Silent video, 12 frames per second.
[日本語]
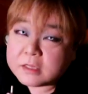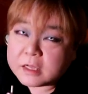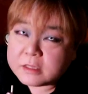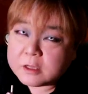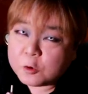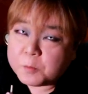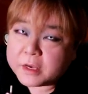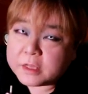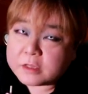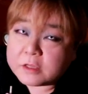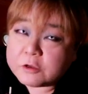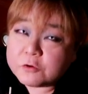なんだお
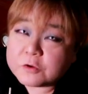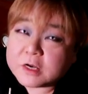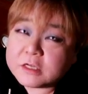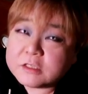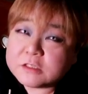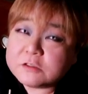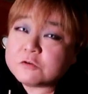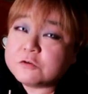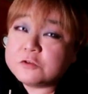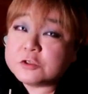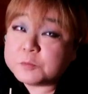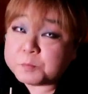前っていう感じの
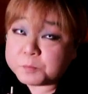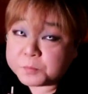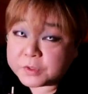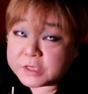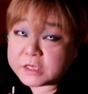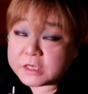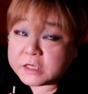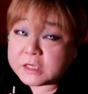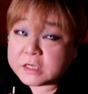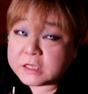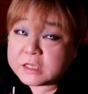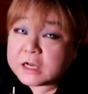くずっぷり
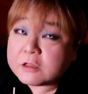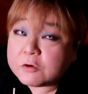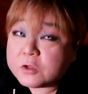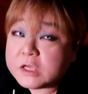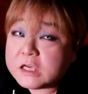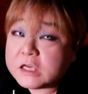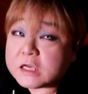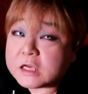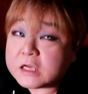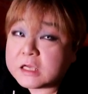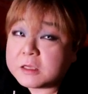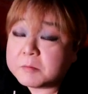なのに
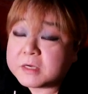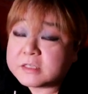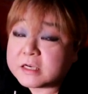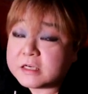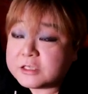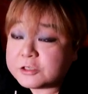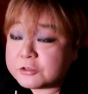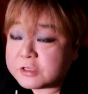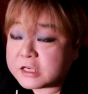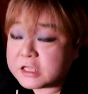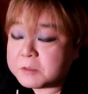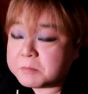まあ最終
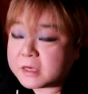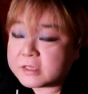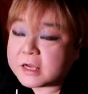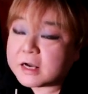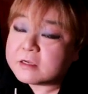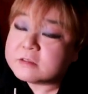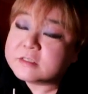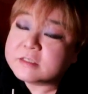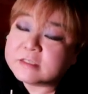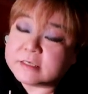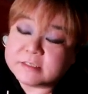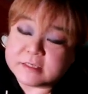的にまたあず
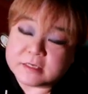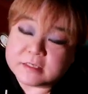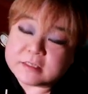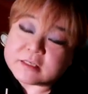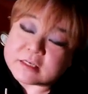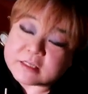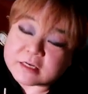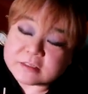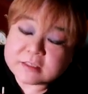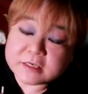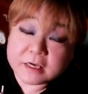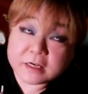さちゃんに
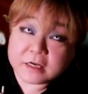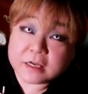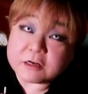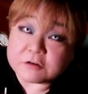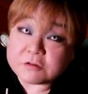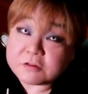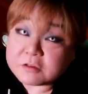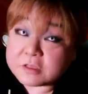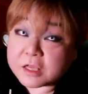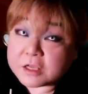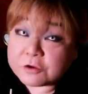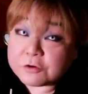助けられ
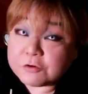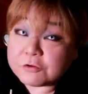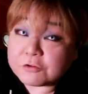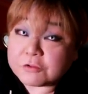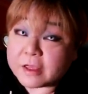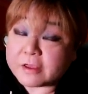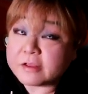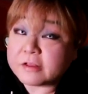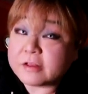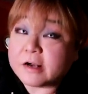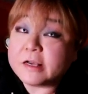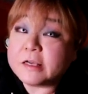るっていう
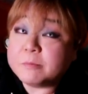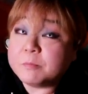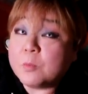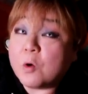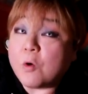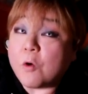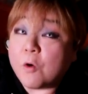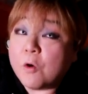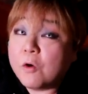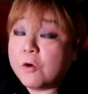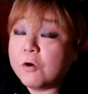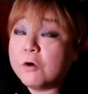展開も
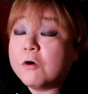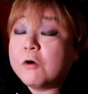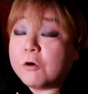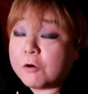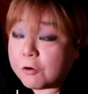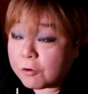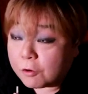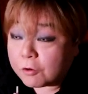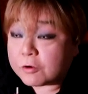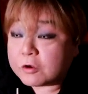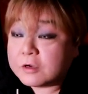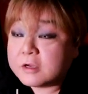
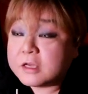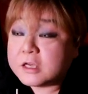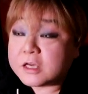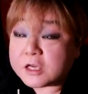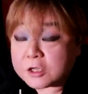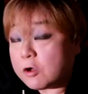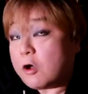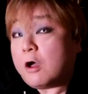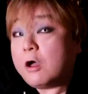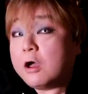うんどい